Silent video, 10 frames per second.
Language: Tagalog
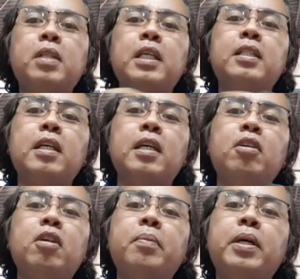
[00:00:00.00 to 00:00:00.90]
tester
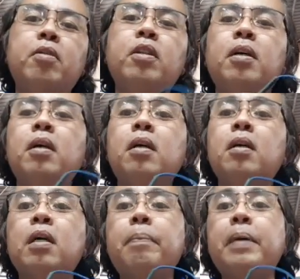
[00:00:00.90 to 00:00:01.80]
ngayon na meron ng
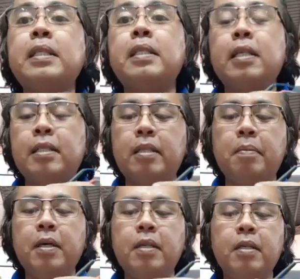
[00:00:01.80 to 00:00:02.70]
capacitance, di ba?